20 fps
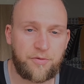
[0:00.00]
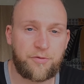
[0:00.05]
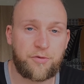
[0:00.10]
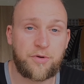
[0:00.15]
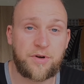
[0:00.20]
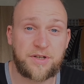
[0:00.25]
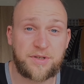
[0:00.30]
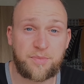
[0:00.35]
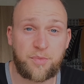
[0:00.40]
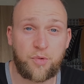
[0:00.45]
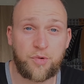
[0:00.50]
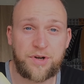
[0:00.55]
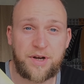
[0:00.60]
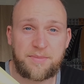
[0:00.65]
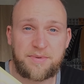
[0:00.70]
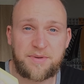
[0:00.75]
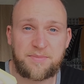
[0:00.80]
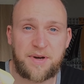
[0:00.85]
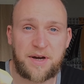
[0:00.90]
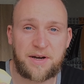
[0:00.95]
Für das Boot
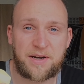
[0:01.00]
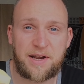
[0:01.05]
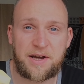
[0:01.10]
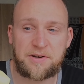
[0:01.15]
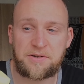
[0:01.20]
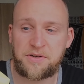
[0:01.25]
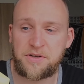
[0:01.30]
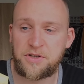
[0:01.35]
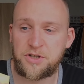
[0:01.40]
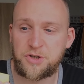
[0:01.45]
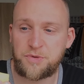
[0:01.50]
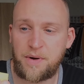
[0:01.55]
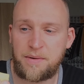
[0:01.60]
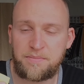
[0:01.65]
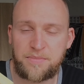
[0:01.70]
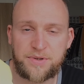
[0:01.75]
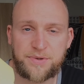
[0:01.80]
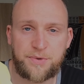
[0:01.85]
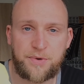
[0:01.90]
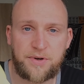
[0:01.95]
habe ich mir einen kleinen
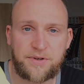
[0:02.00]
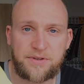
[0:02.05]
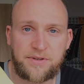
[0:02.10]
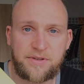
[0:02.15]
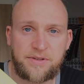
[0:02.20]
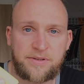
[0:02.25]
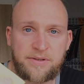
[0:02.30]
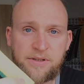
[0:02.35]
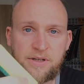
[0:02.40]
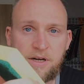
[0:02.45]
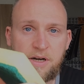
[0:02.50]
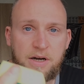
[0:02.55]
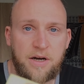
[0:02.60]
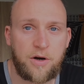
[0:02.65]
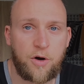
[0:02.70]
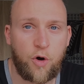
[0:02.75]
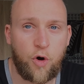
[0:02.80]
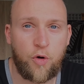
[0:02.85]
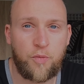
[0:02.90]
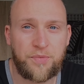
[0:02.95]
Schwamm besorgt,
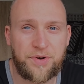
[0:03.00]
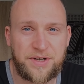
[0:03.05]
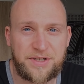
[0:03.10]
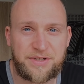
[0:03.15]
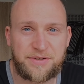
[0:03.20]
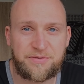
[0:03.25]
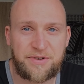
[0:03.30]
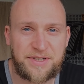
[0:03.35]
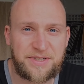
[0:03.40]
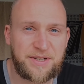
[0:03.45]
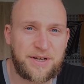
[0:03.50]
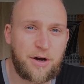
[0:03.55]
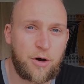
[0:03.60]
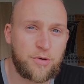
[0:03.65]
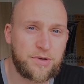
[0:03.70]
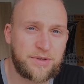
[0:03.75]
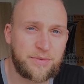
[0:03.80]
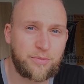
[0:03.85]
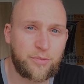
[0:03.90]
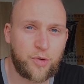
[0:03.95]
um das Wasser
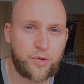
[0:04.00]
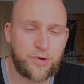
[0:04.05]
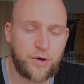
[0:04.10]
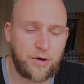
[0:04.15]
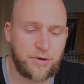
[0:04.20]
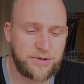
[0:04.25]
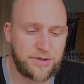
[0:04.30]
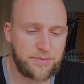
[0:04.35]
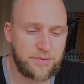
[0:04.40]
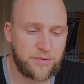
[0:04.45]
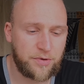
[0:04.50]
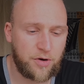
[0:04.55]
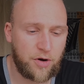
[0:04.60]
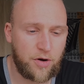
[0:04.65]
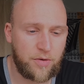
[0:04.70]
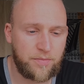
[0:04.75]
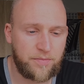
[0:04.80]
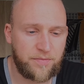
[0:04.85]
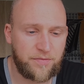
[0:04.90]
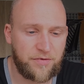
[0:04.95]
aus dem Boot
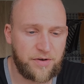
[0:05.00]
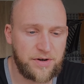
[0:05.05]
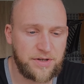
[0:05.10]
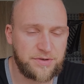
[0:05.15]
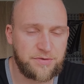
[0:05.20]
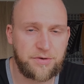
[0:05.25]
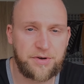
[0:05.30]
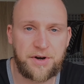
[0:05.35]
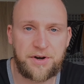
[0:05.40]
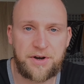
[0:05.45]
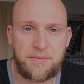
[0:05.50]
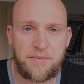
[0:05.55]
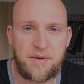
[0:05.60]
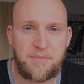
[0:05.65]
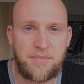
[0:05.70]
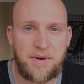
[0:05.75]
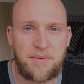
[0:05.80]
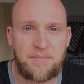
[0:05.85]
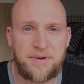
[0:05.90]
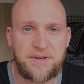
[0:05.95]
rauszubekommen, weil das wird halt immer
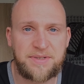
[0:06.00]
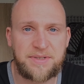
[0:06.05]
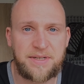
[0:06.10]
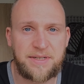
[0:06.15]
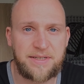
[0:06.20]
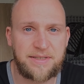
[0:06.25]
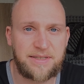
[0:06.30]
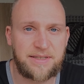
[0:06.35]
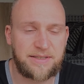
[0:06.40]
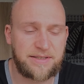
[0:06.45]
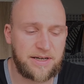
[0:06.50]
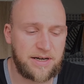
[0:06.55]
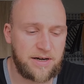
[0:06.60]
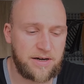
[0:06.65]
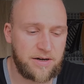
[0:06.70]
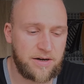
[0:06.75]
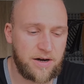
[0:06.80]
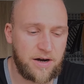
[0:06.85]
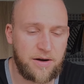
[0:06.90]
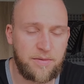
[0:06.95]
mal passieren, dass sich
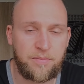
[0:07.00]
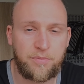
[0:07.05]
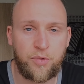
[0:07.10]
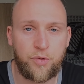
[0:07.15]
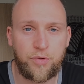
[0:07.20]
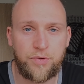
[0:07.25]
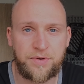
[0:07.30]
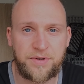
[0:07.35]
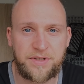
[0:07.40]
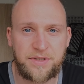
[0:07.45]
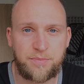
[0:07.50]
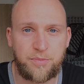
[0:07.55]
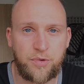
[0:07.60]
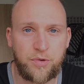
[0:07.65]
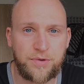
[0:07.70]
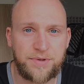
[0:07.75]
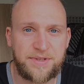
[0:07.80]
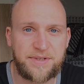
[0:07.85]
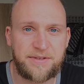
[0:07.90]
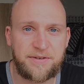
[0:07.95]
da am Boden des
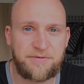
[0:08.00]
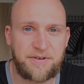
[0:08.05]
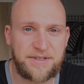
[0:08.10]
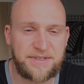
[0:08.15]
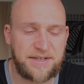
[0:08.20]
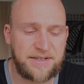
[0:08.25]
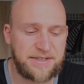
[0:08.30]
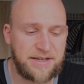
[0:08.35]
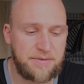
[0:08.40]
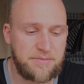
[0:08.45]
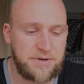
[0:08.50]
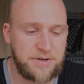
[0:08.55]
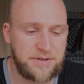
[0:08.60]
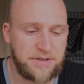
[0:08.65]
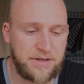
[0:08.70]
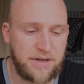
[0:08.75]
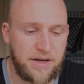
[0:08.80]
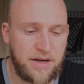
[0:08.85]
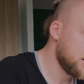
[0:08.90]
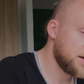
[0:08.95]
Boots Wasser
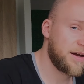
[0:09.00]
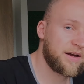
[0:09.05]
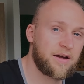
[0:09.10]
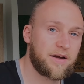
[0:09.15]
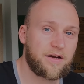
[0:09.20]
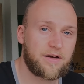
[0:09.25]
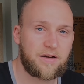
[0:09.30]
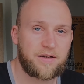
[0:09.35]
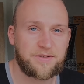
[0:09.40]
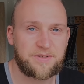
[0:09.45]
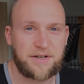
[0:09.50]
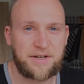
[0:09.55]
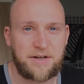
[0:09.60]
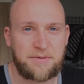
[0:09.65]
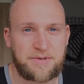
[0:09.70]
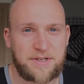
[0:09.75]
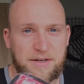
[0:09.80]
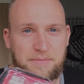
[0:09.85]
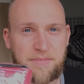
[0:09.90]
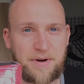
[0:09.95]
sammelt. Dann
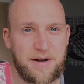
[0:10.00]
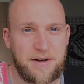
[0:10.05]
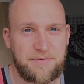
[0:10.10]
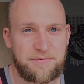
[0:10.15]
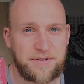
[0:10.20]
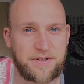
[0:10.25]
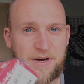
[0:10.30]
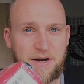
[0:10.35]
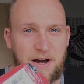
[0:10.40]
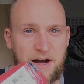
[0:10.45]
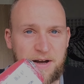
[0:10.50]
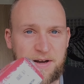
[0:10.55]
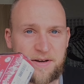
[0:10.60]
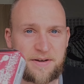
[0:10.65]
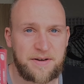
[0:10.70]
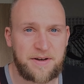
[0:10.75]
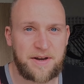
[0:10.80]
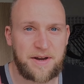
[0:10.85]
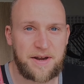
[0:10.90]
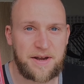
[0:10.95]
habe ich dabei wieder
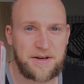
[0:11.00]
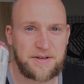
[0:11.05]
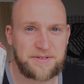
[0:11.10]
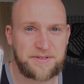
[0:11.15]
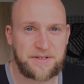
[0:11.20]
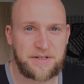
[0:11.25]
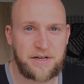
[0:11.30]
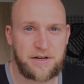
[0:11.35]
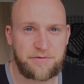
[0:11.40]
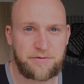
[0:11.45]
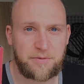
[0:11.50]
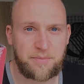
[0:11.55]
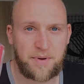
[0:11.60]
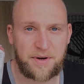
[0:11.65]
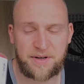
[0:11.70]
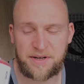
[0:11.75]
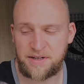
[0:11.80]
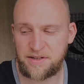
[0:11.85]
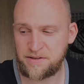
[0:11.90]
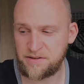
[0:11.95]
ein
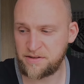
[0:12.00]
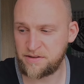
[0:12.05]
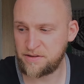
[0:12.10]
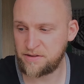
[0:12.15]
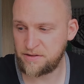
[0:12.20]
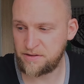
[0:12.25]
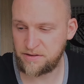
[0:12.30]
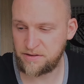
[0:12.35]
Erste-Hilfe-Paket.